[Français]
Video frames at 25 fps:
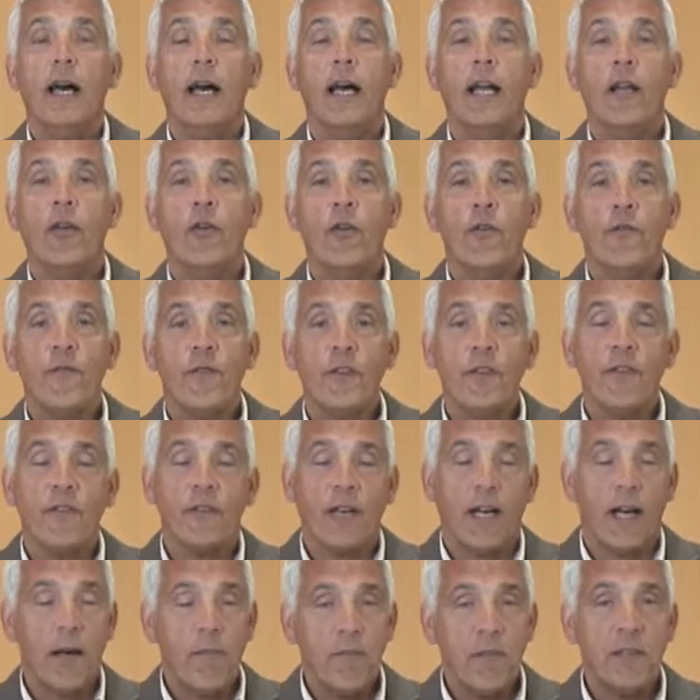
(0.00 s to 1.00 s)
elles le
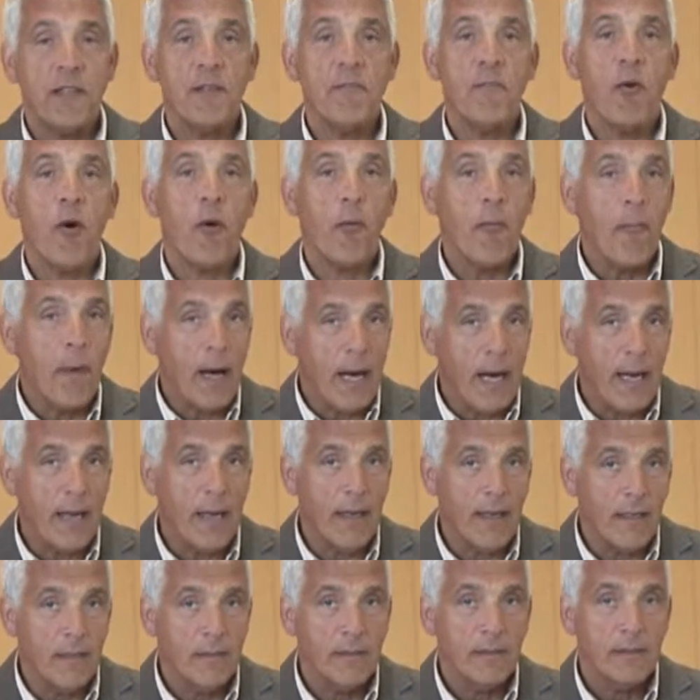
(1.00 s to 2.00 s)
vivent rapidement
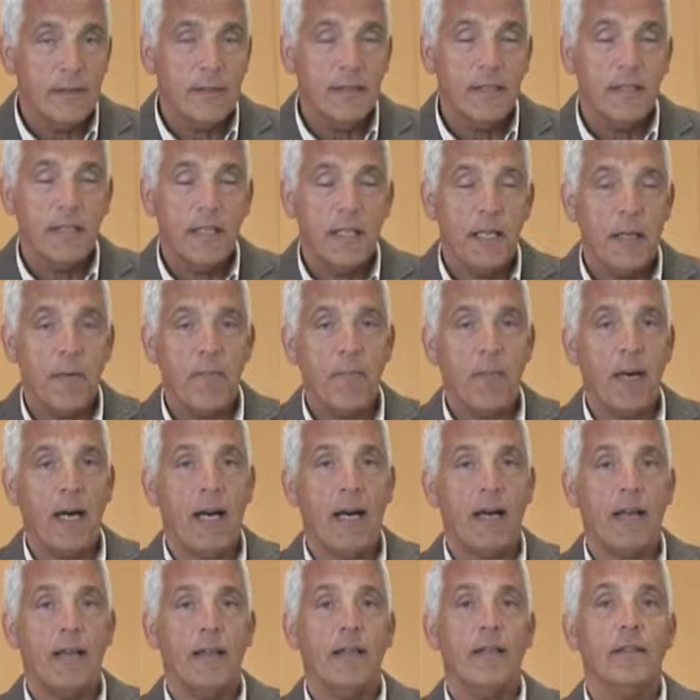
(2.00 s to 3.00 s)
mal et
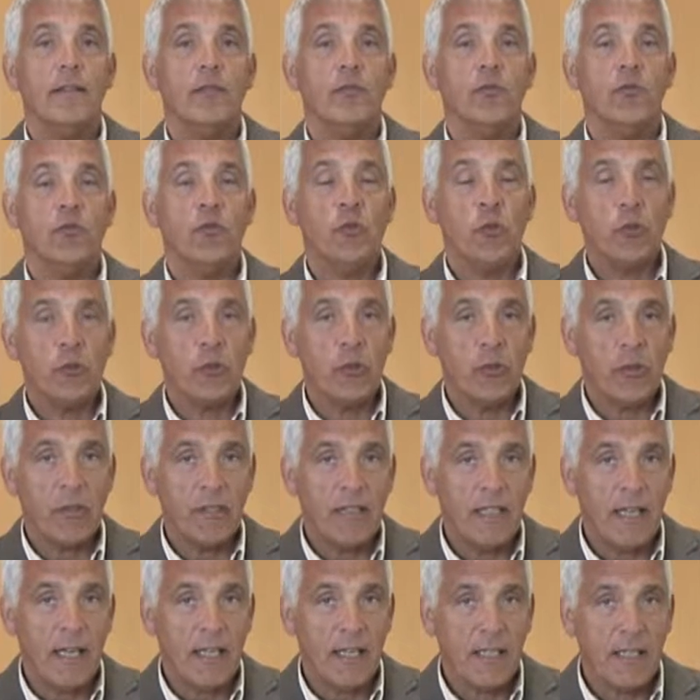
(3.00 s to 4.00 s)
parlent
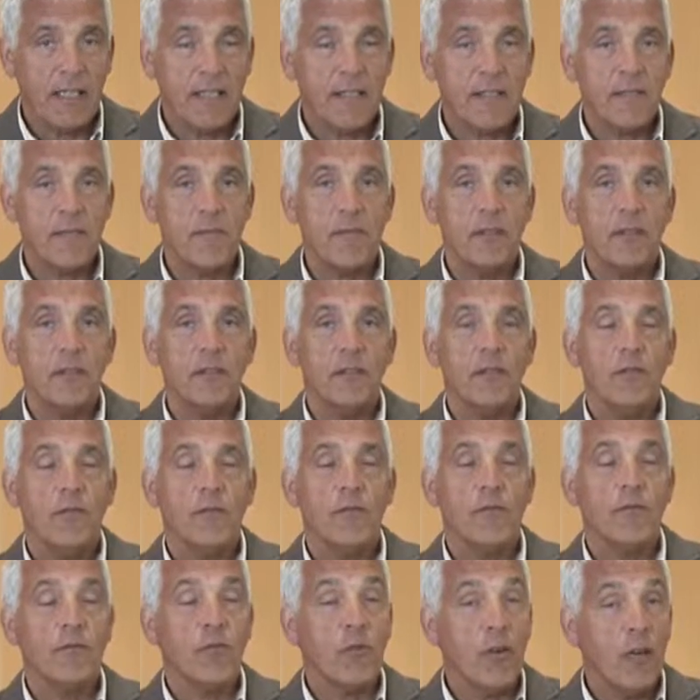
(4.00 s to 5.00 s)
d'autoritarisme,
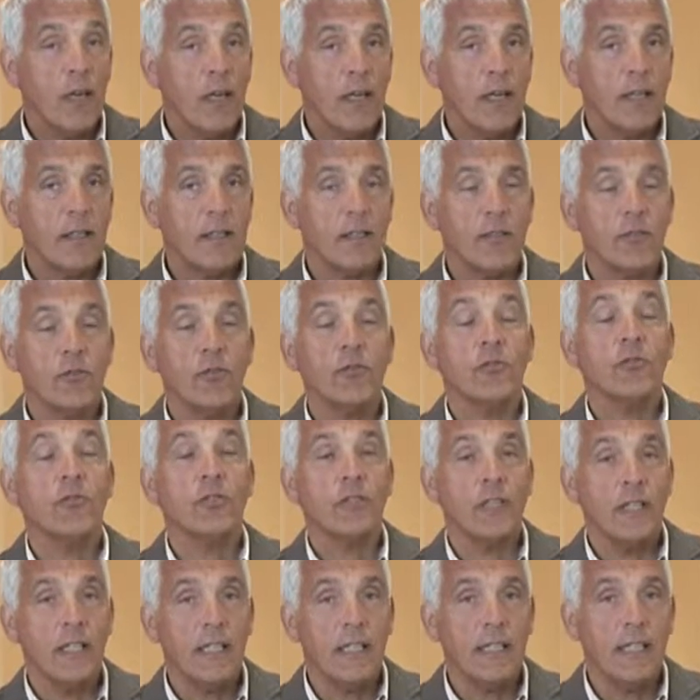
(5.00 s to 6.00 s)
voire de
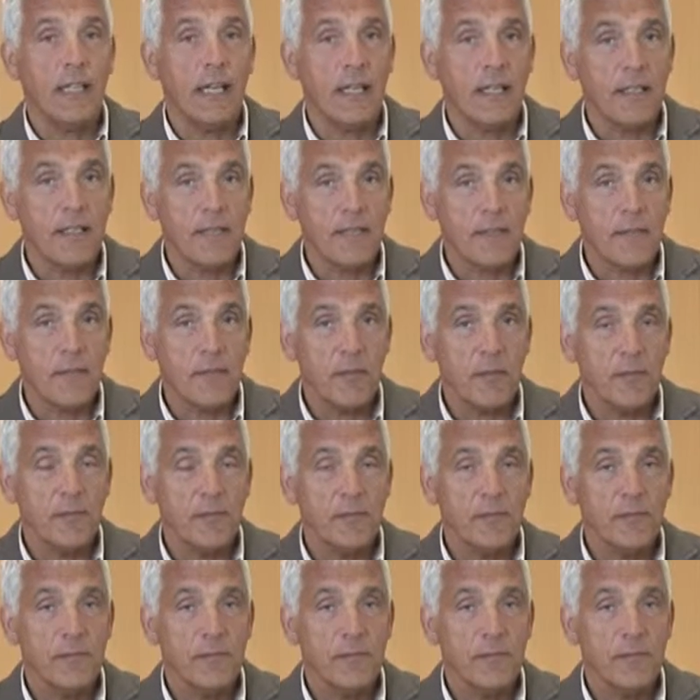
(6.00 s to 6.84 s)
totalitarisme